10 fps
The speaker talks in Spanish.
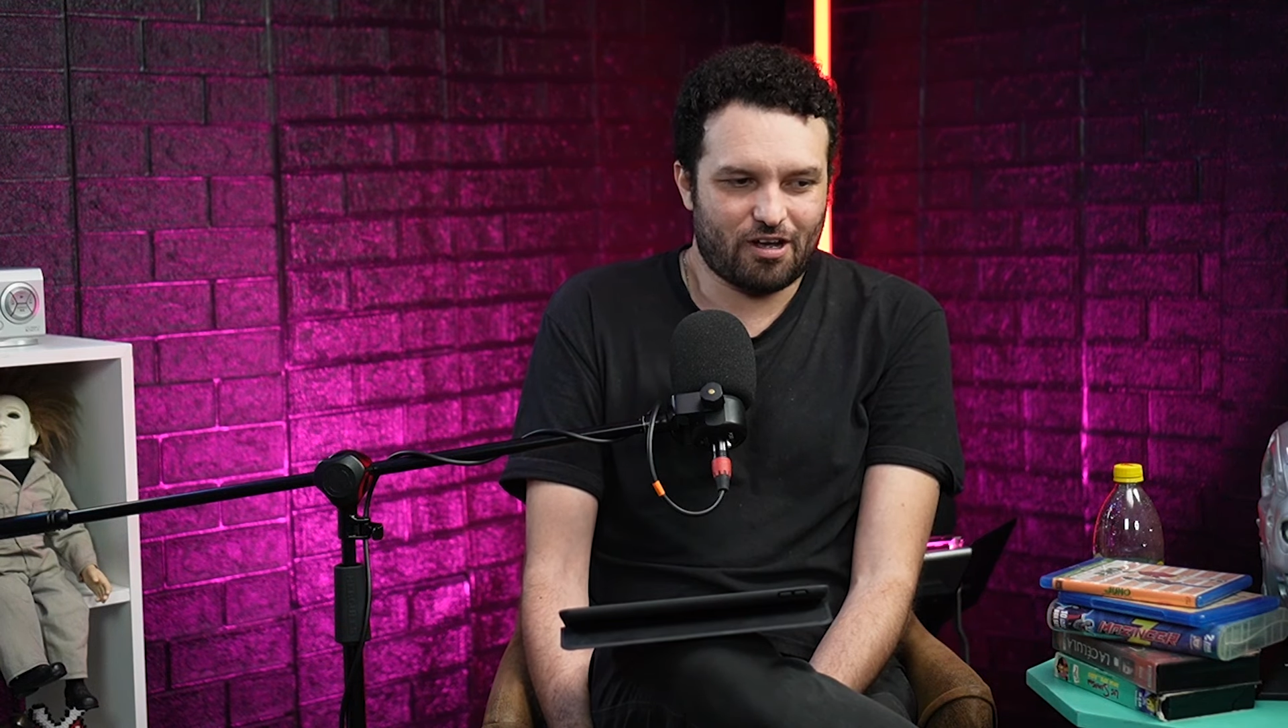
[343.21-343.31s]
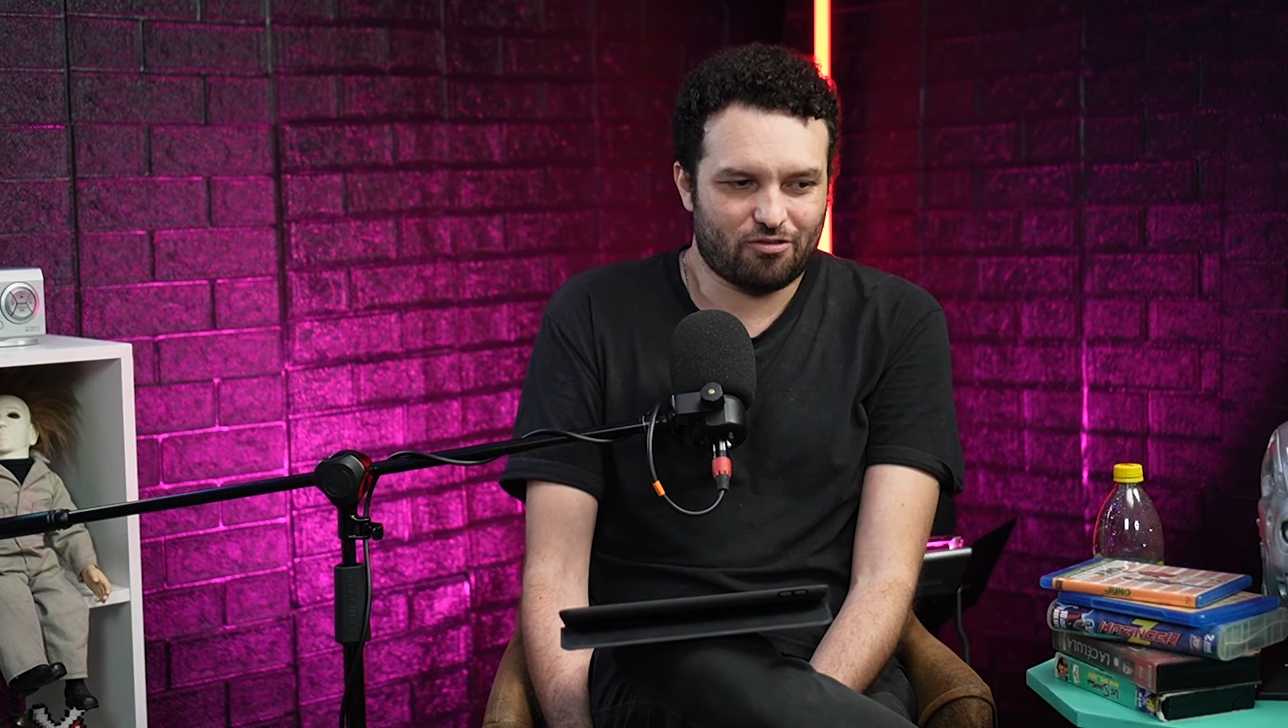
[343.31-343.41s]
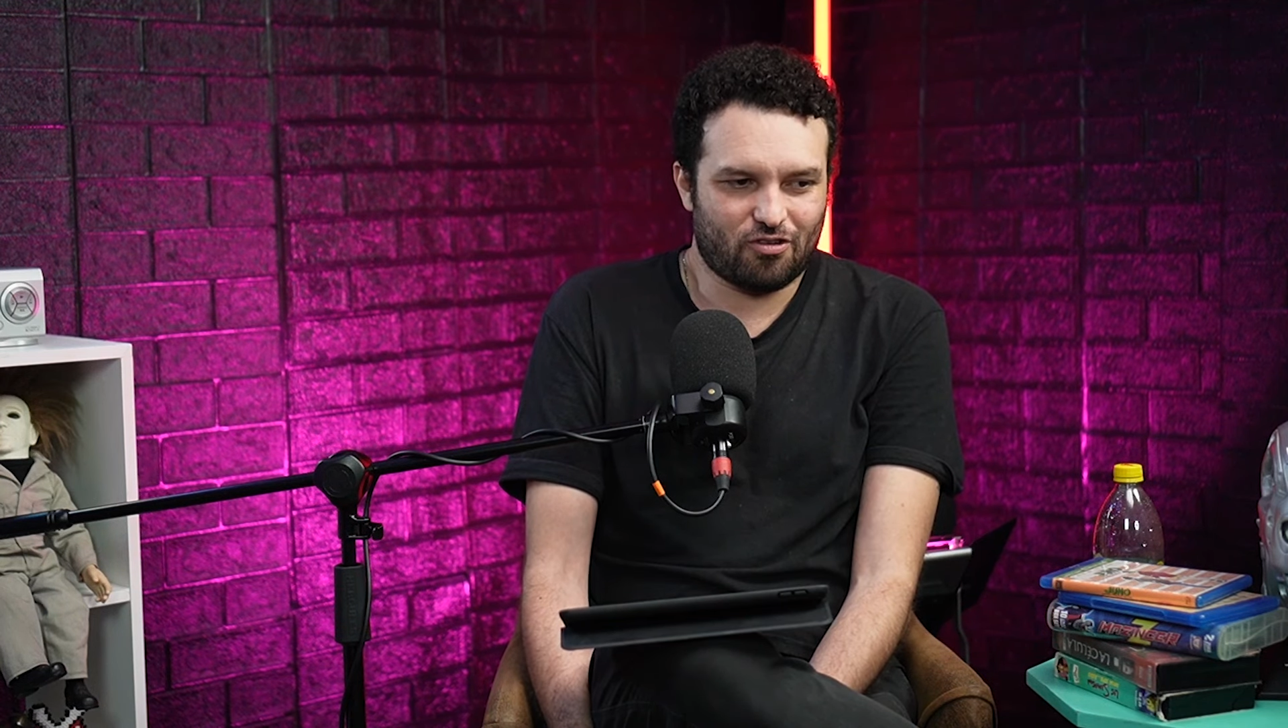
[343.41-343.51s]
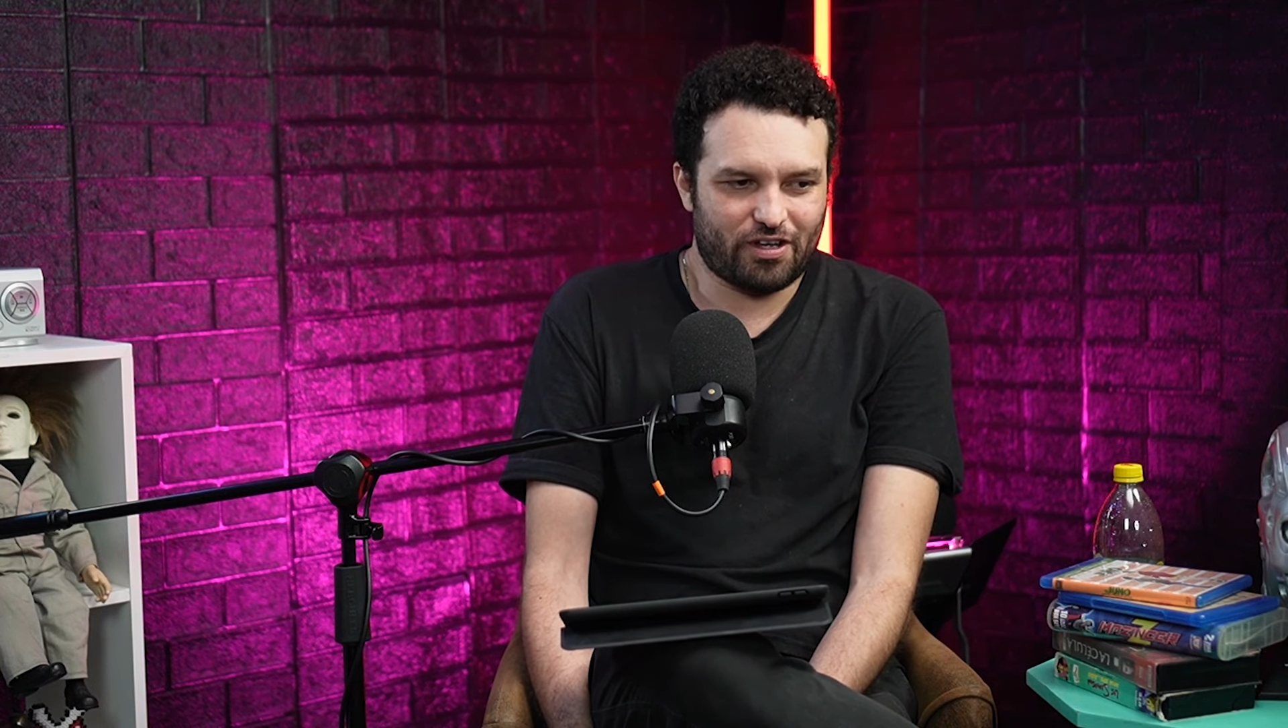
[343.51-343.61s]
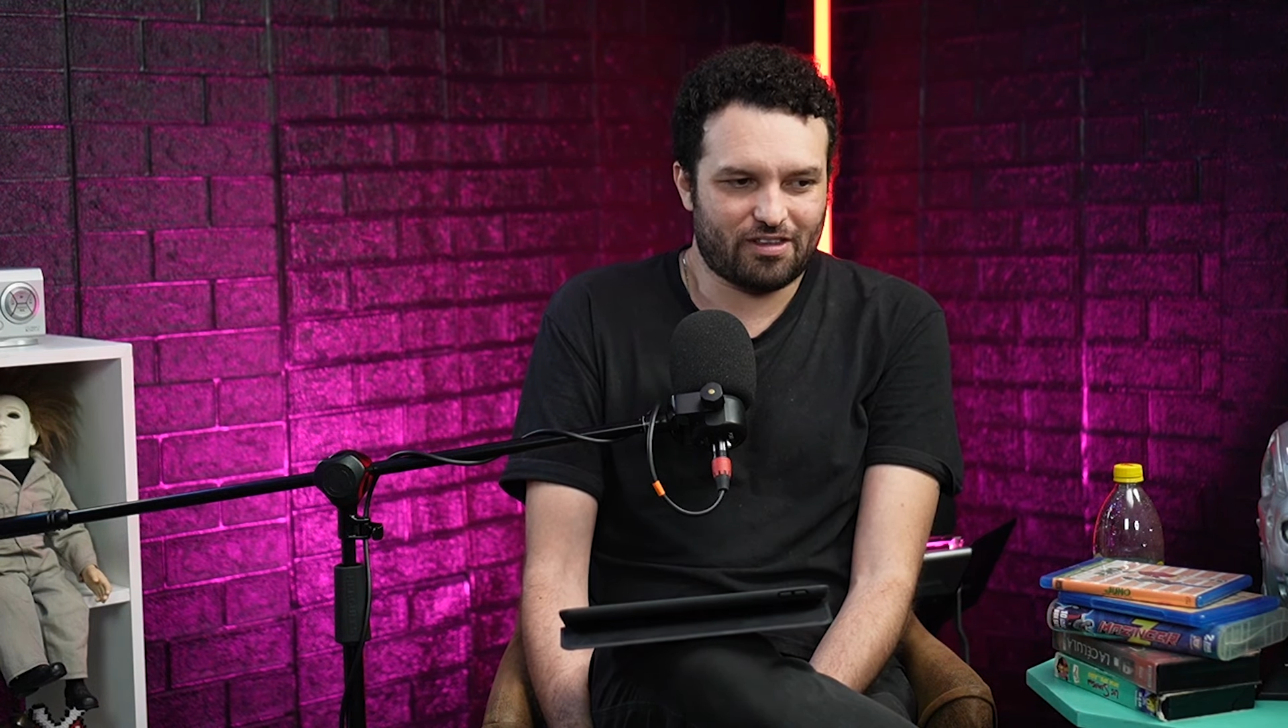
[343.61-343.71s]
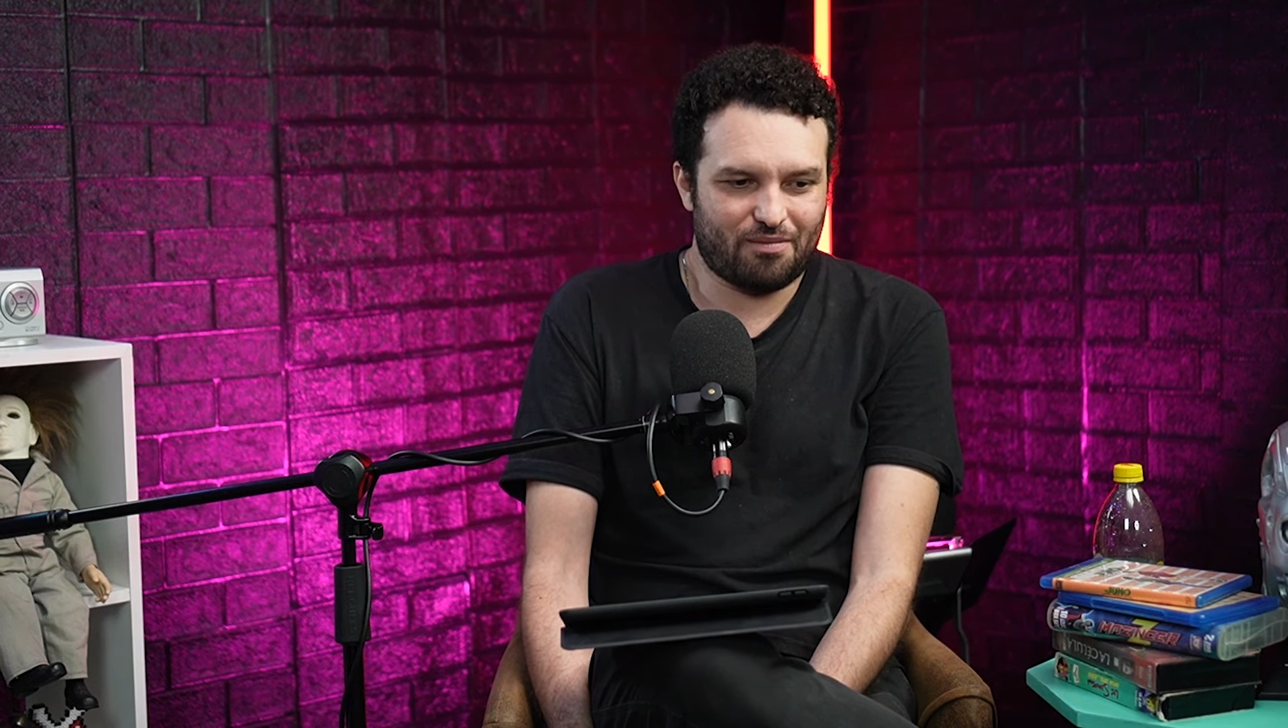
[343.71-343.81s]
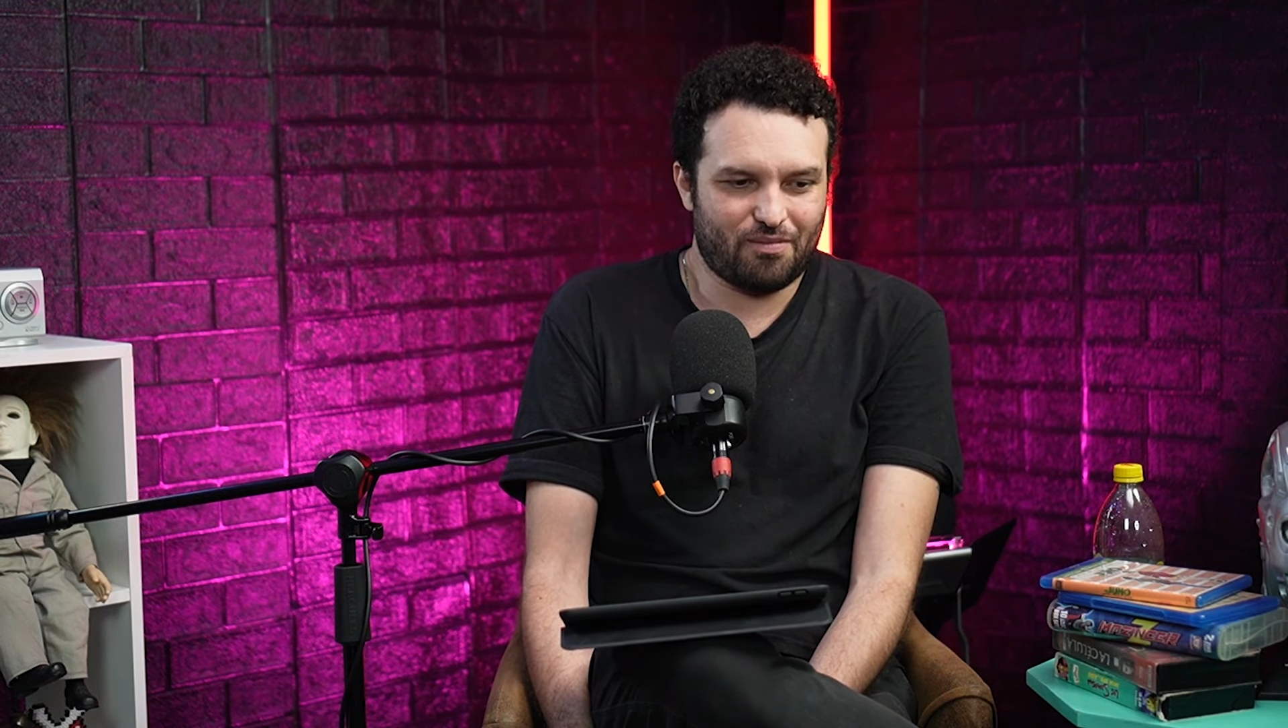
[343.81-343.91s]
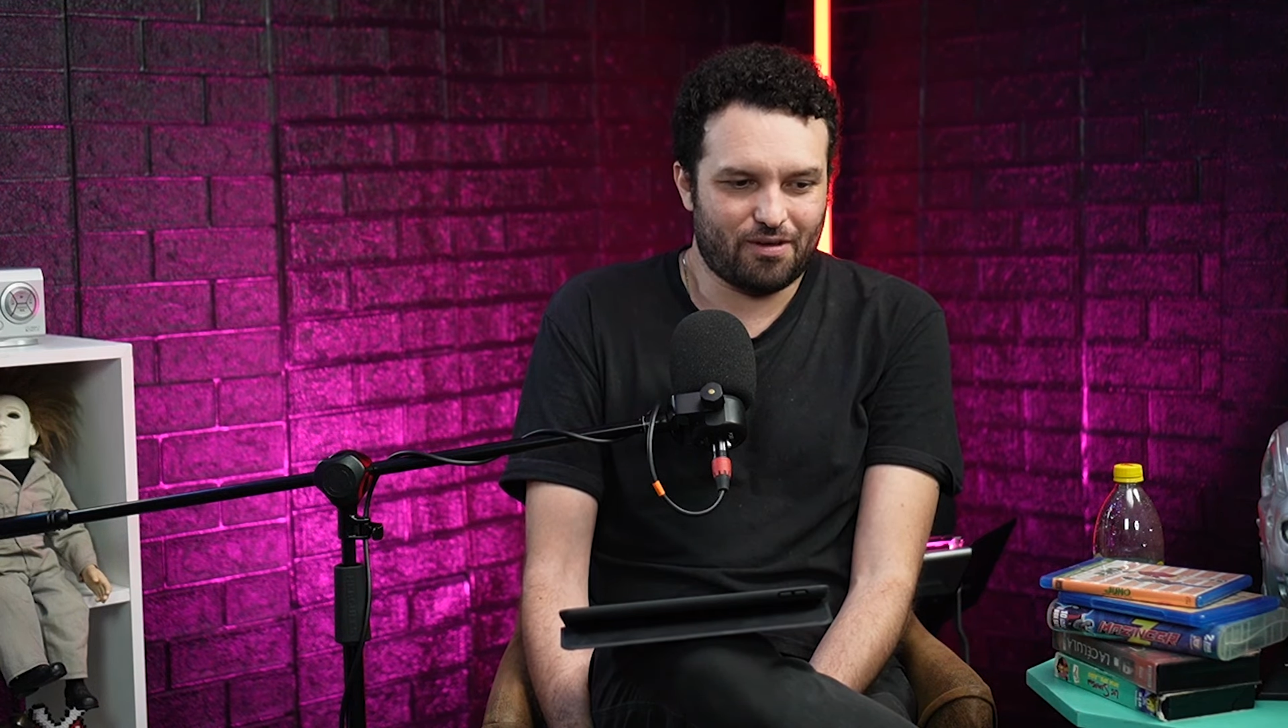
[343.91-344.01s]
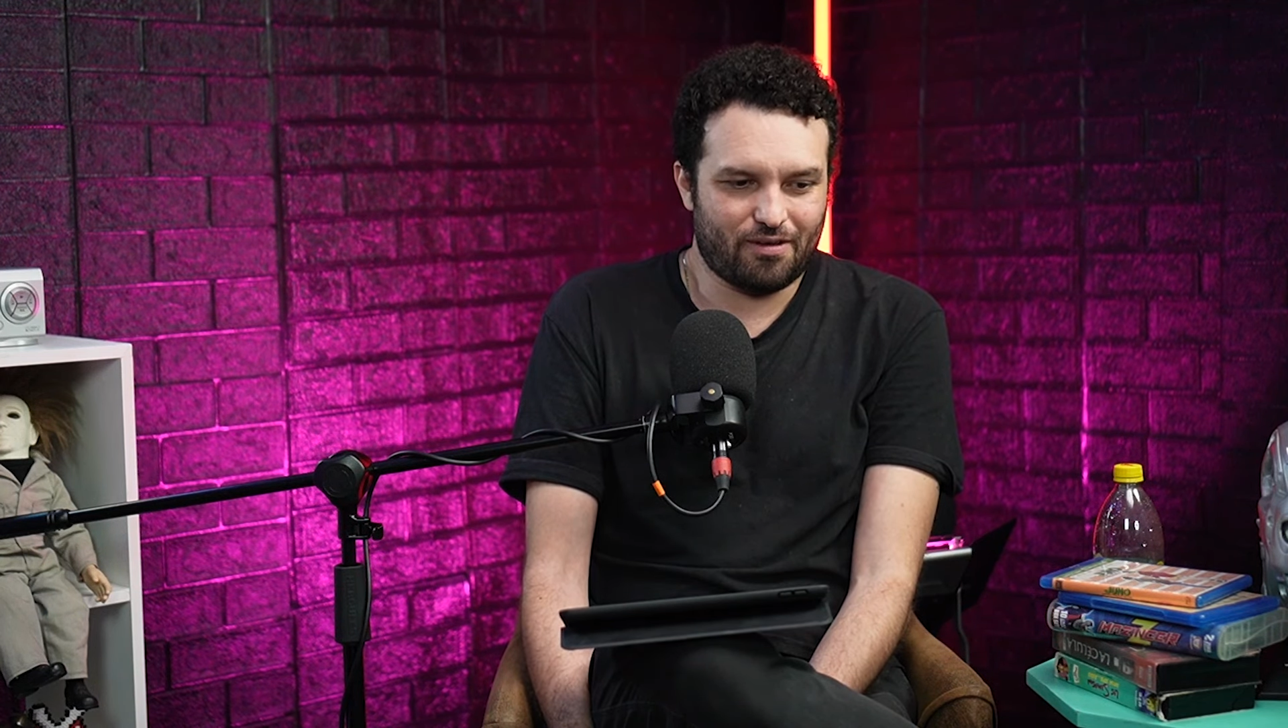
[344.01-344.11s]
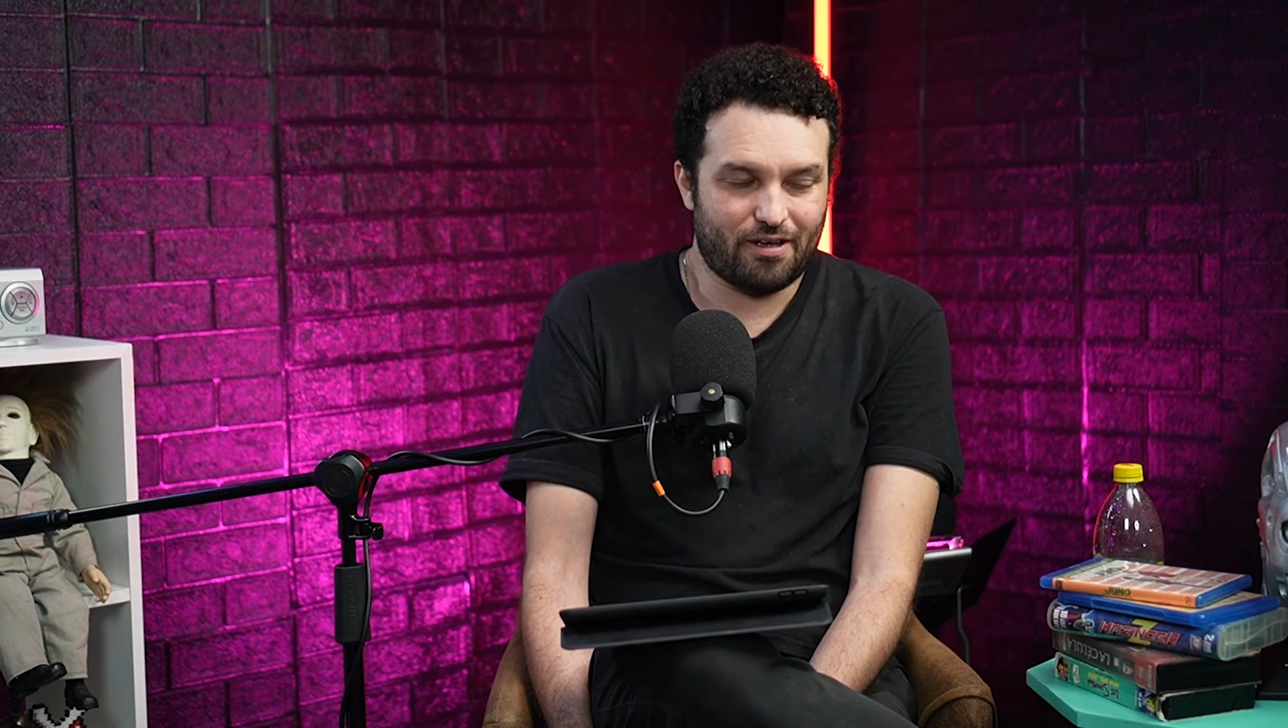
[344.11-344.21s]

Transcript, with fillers: causó que también,